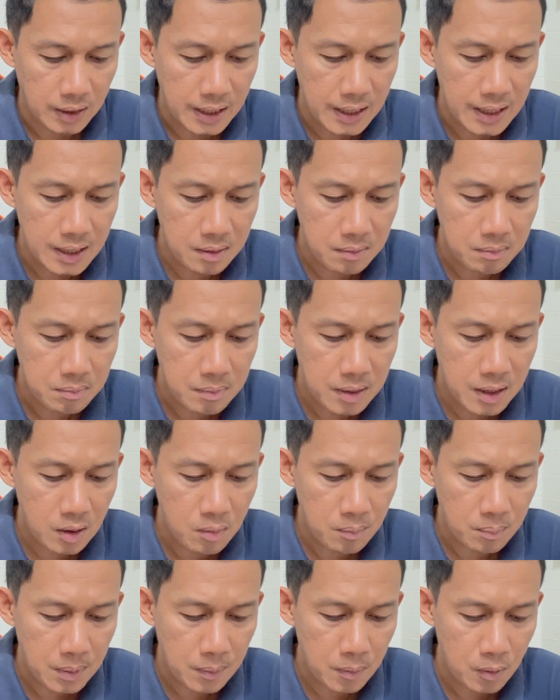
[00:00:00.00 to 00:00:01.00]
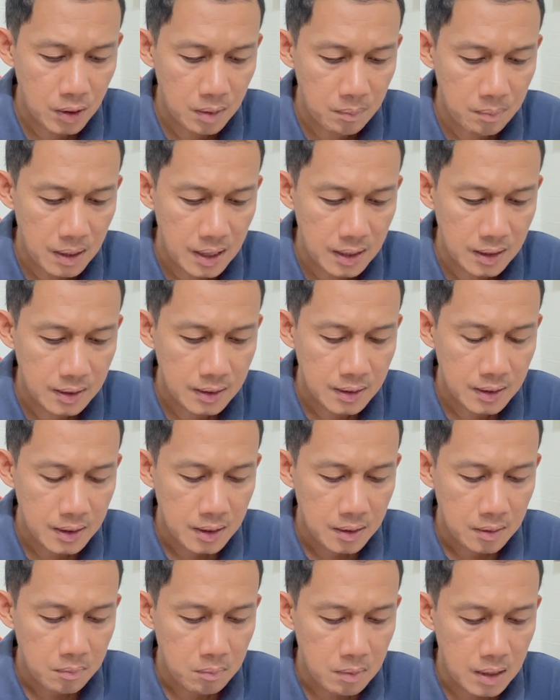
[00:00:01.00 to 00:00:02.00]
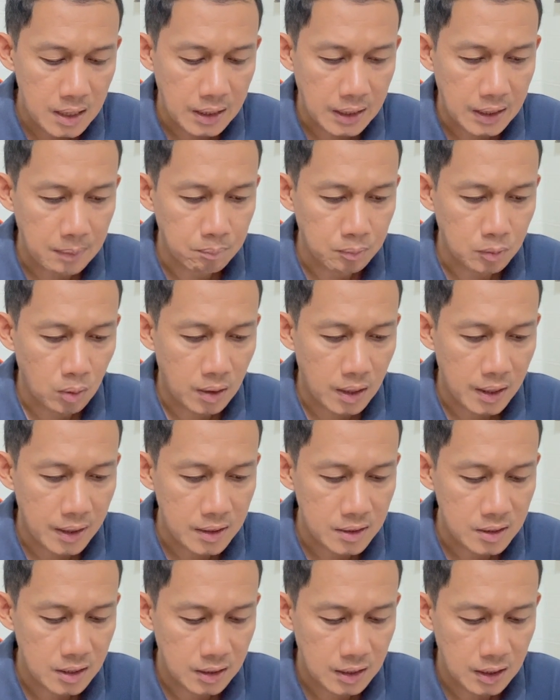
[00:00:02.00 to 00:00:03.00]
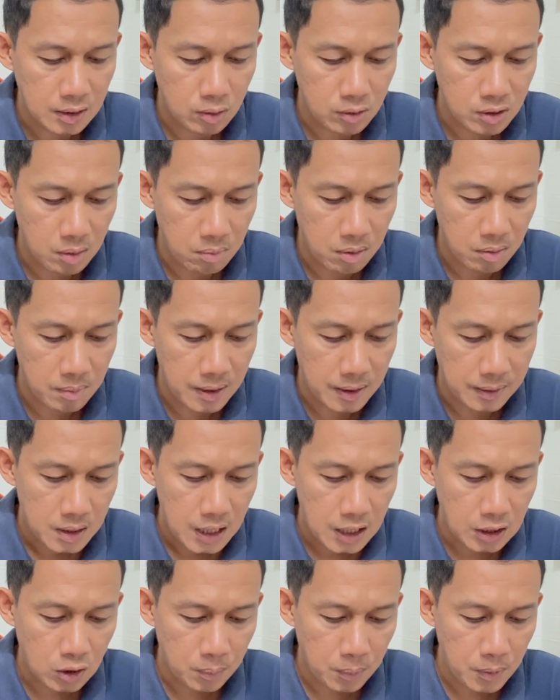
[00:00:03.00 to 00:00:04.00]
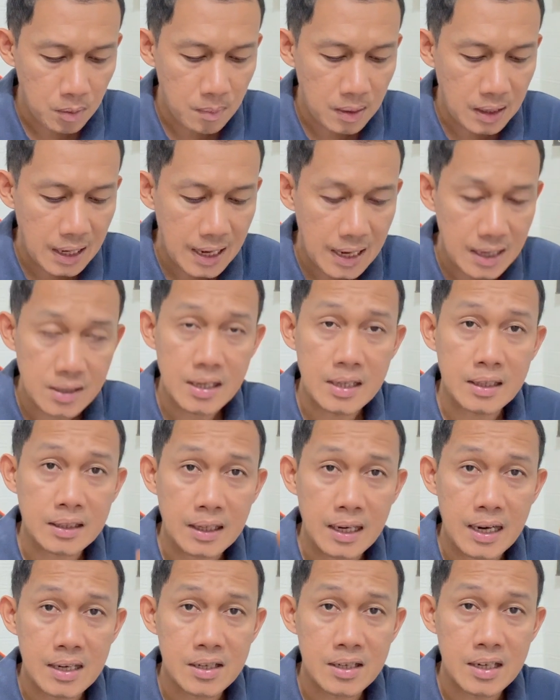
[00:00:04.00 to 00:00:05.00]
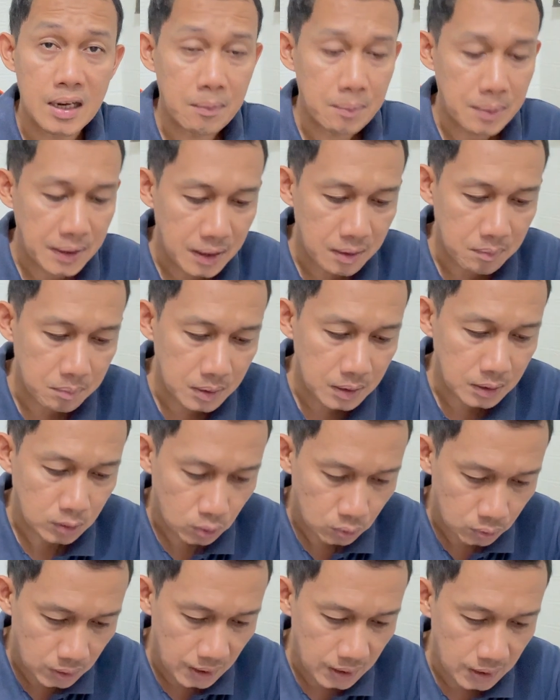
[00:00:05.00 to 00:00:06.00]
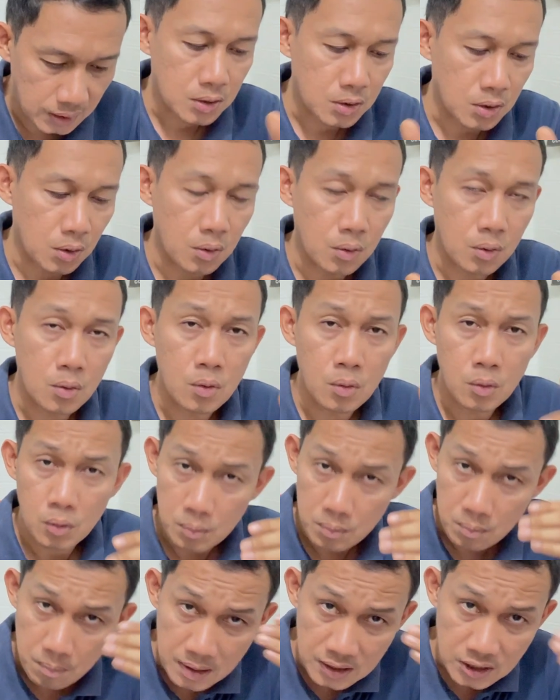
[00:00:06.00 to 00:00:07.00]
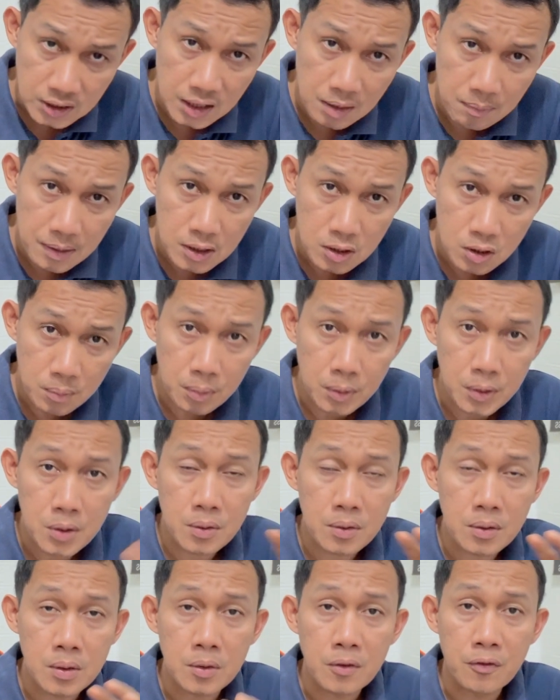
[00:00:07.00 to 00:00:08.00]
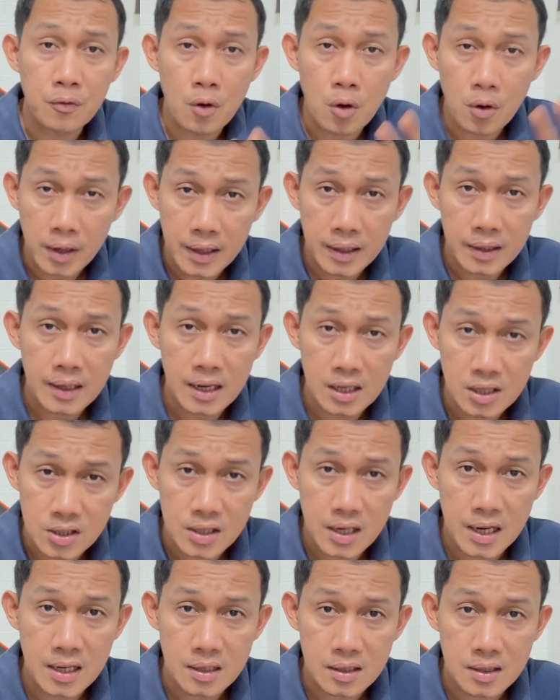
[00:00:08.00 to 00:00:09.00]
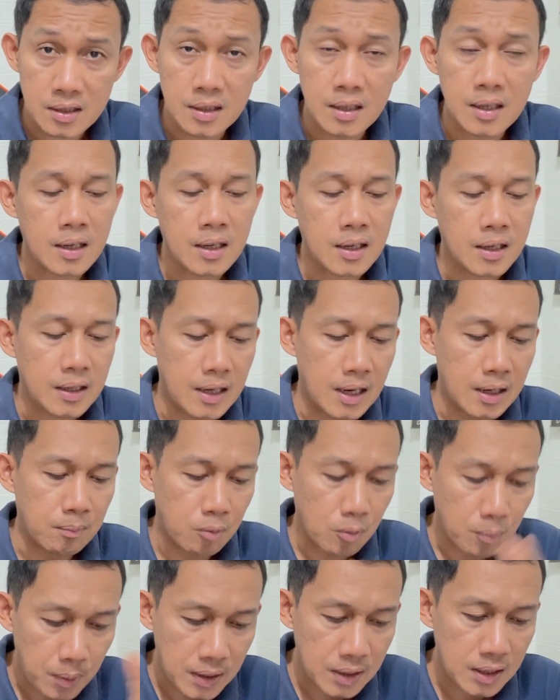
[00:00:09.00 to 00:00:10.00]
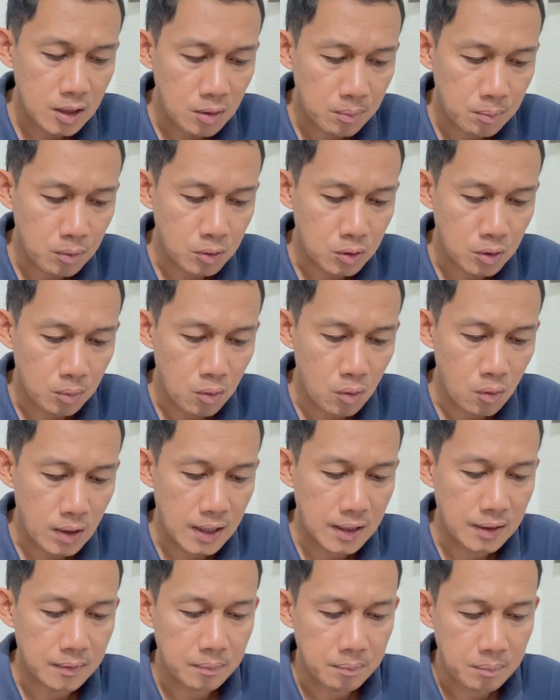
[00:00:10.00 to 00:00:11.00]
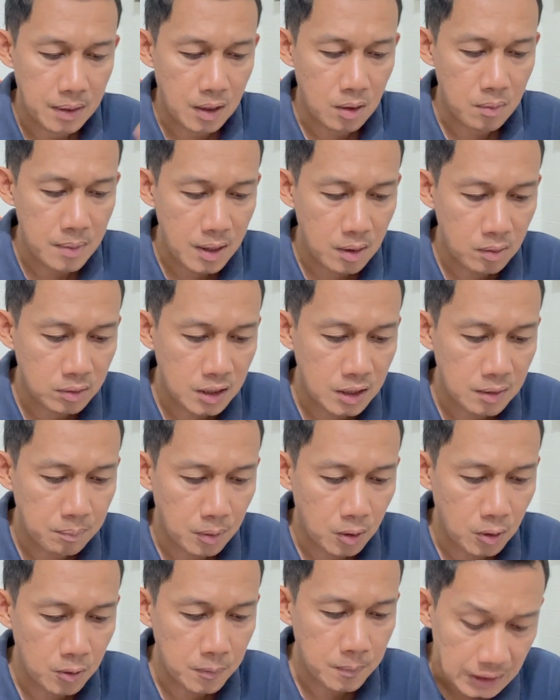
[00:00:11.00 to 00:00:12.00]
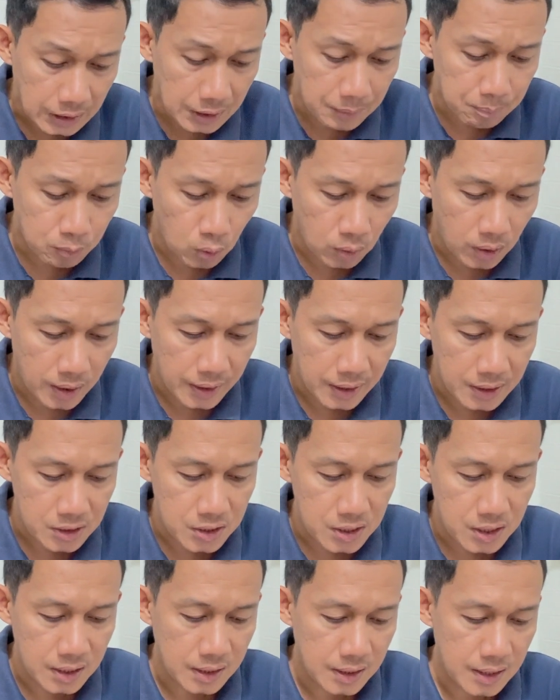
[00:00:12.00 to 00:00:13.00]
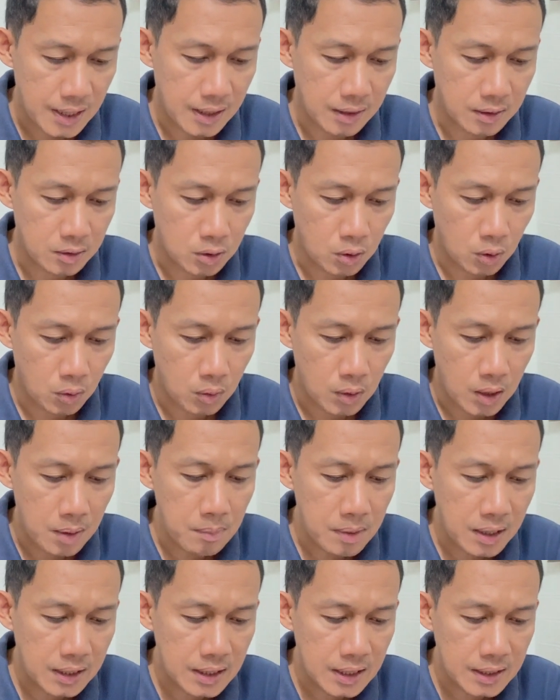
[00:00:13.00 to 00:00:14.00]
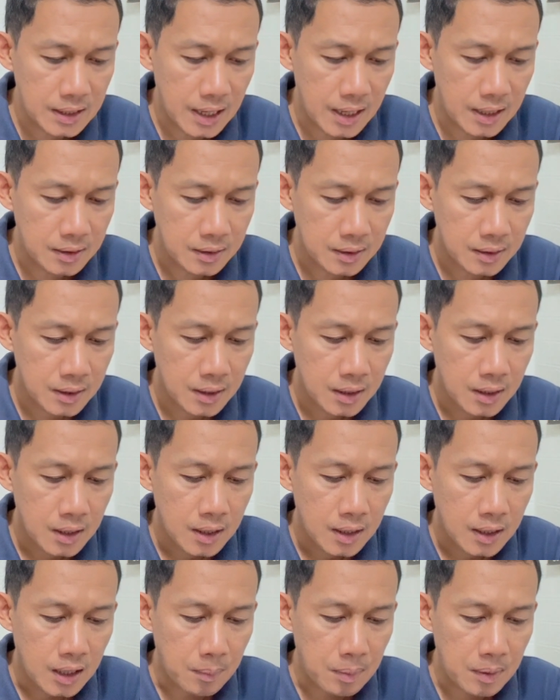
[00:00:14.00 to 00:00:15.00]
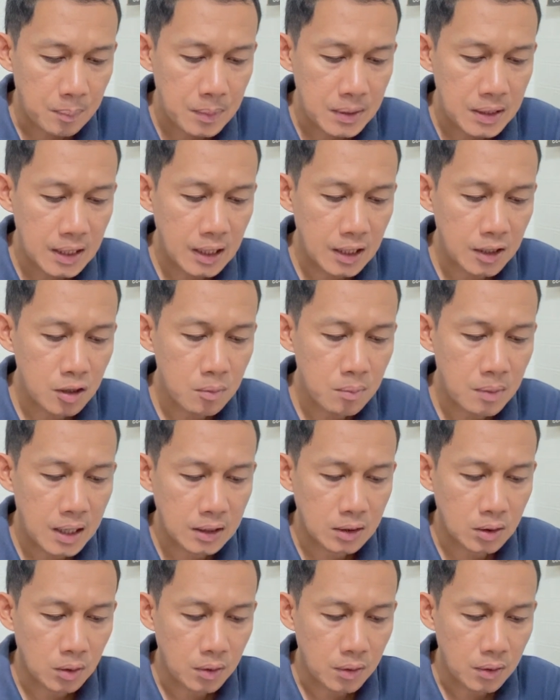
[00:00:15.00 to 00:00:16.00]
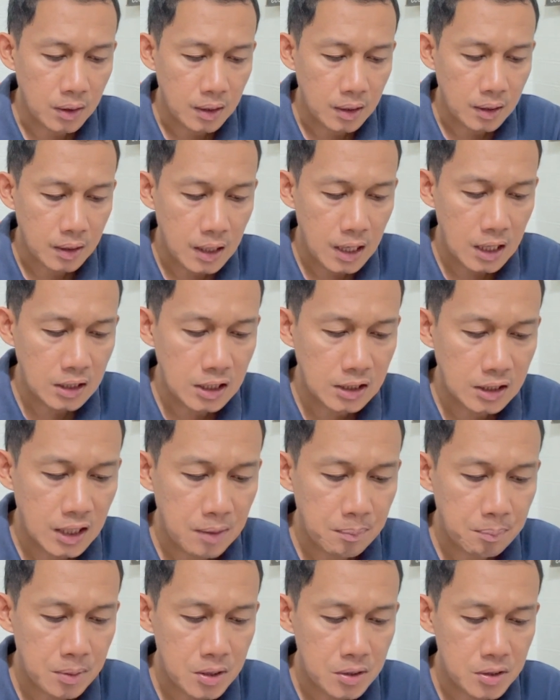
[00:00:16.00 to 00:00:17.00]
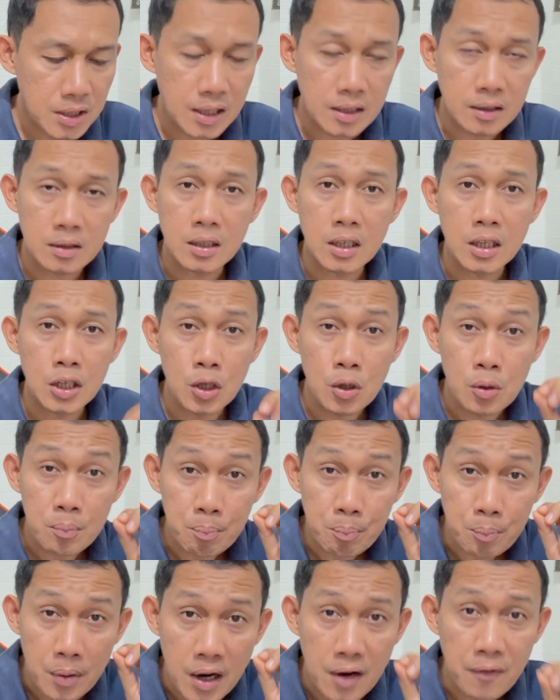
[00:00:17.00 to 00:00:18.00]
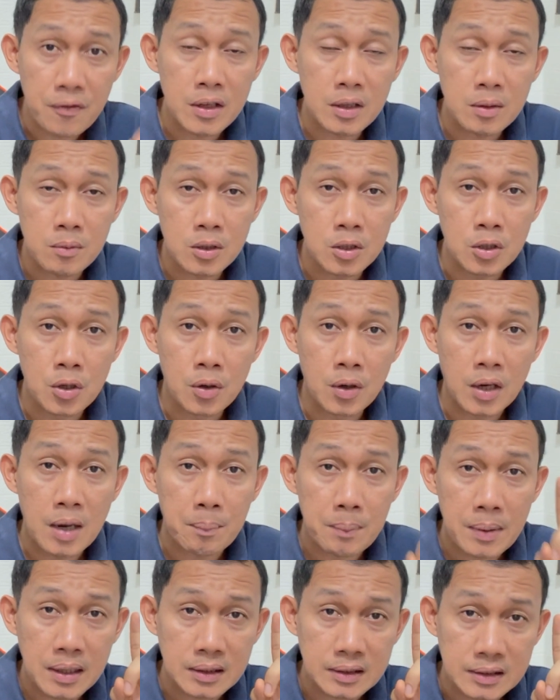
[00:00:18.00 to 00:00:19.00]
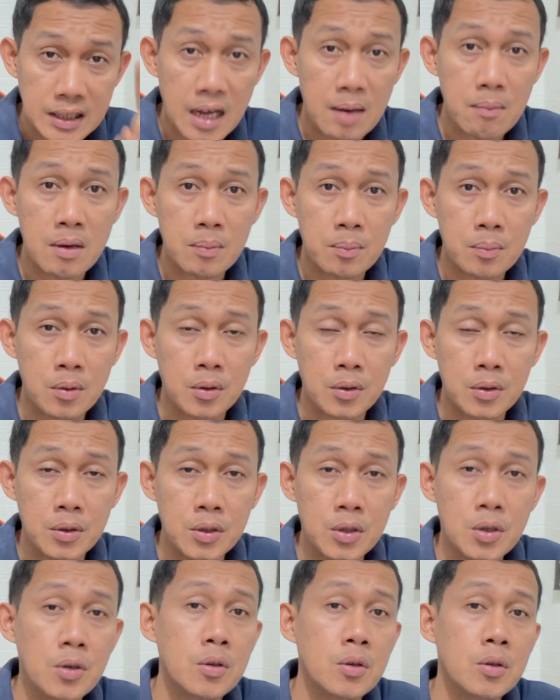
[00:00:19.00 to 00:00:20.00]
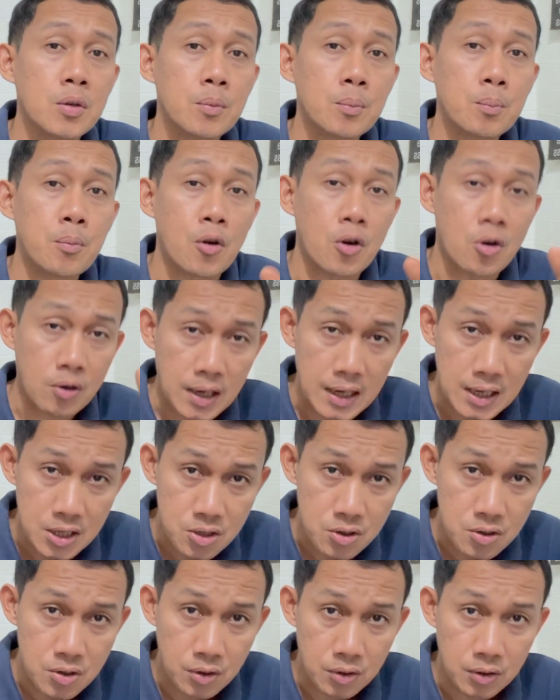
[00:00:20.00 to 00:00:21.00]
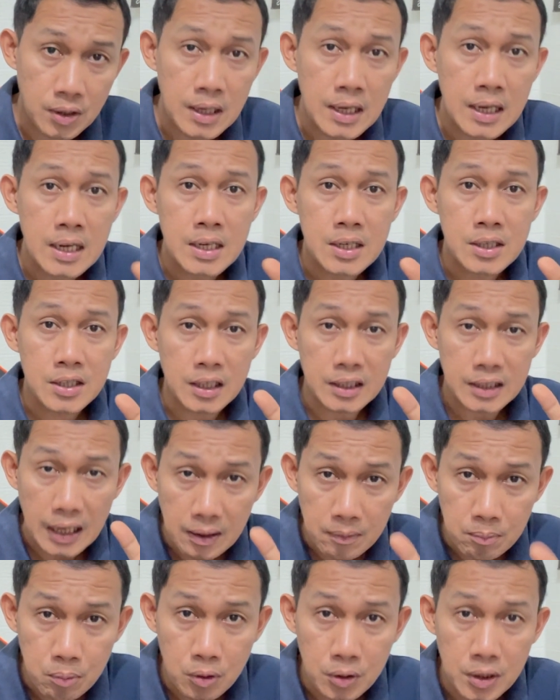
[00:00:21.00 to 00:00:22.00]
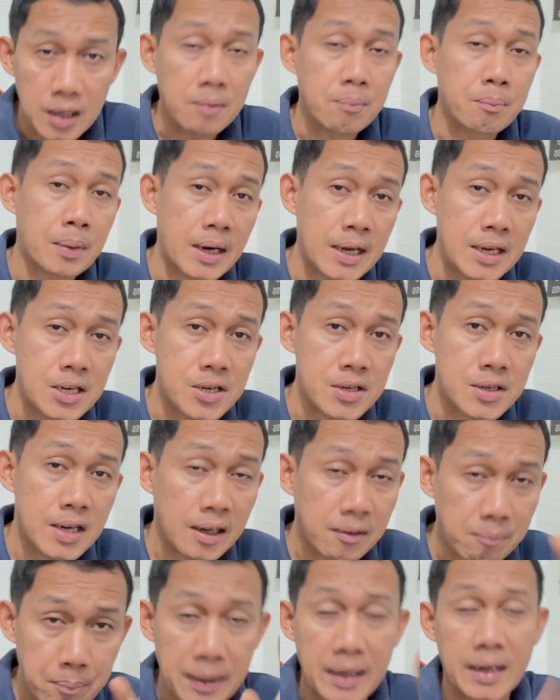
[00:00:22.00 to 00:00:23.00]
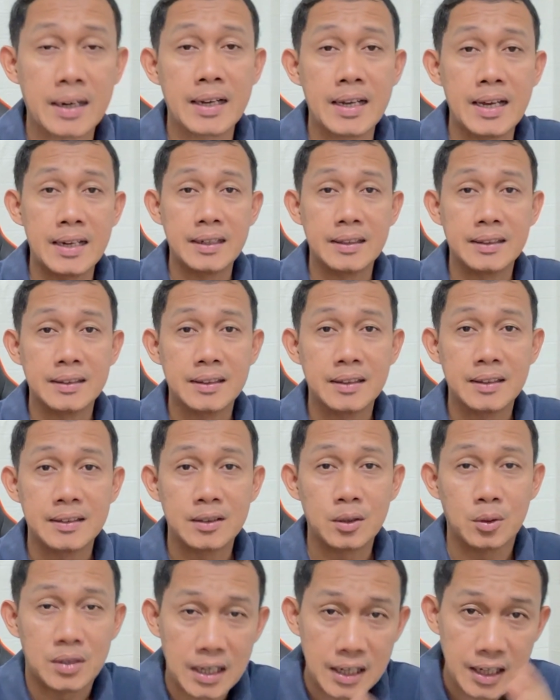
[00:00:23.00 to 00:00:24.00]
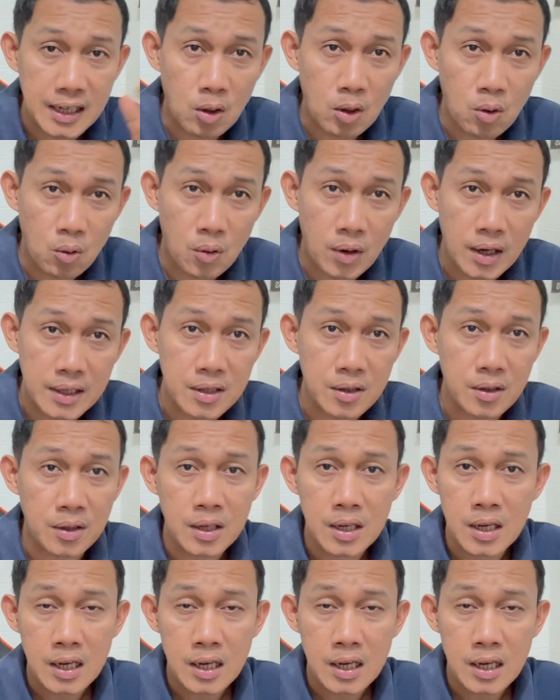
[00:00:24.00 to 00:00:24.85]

And meron pa pong ibang mga cryptocurrency dito sa baba. Ito po yung mga asset class na available today. So, kung mas gamay nyo po yung foreign exchange, yan, po pwede nyo pong subukan. Pero meron din pong cryptocurrency. Yan. So, ang maganda dyan, kapag pinili nyo yung mga to, 83% yung profit nyo kapag tama po yung forecast nyo sa takbo ng price ng pair na yan. So sana nakukuha nyo.